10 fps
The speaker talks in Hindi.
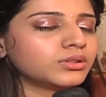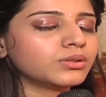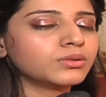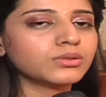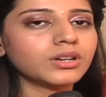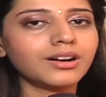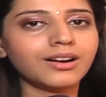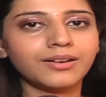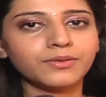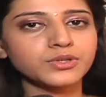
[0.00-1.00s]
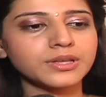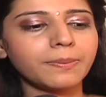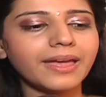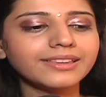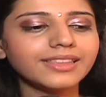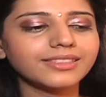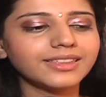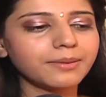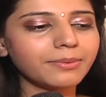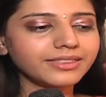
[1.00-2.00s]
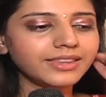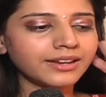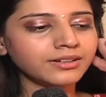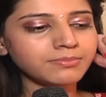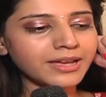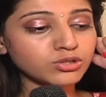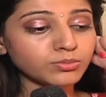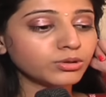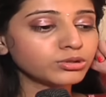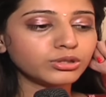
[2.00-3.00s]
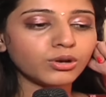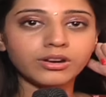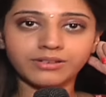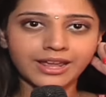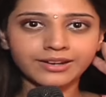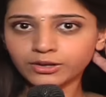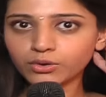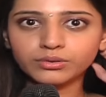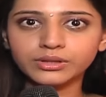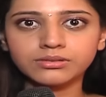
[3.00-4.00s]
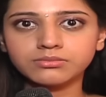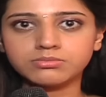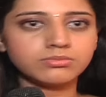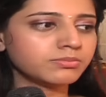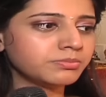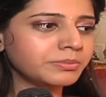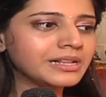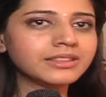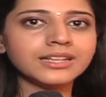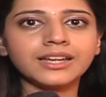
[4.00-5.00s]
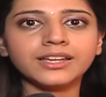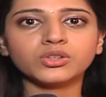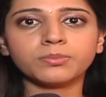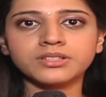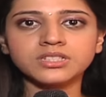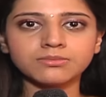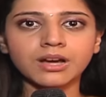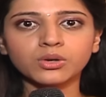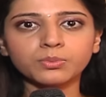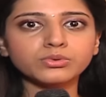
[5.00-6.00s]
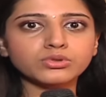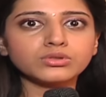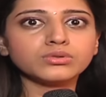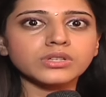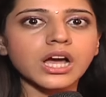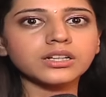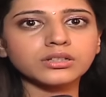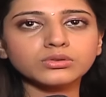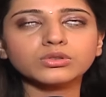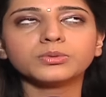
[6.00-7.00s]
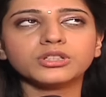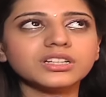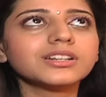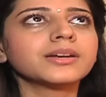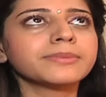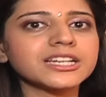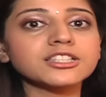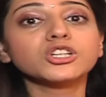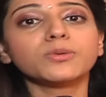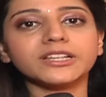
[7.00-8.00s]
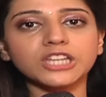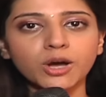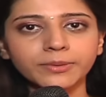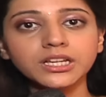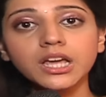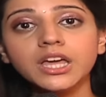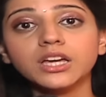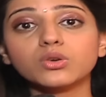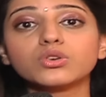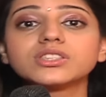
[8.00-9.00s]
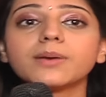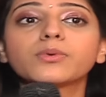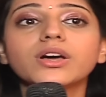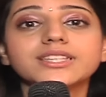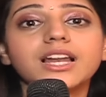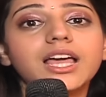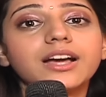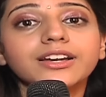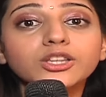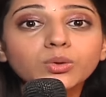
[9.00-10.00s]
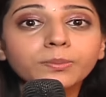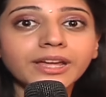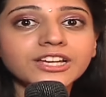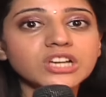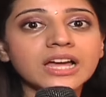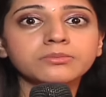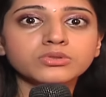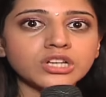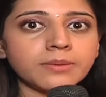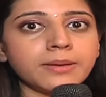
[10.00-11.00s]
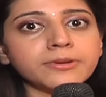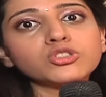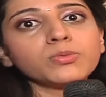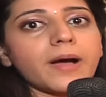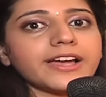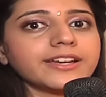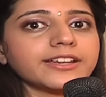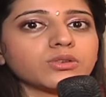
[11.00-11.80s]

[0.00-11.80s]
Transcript: तो वो उसे फेंक देती है बट देन मैं सुबह उठती हूँ और नैना को मिलती नहीं है तो मंजी माँ को पूछती हूँ क्या करूँ तो बोलती है घर में किसी को बताओ मत क्योंकि सबको ऐसा लगेगा कि तुमने ही जानबूझ के बेबी छुपाई है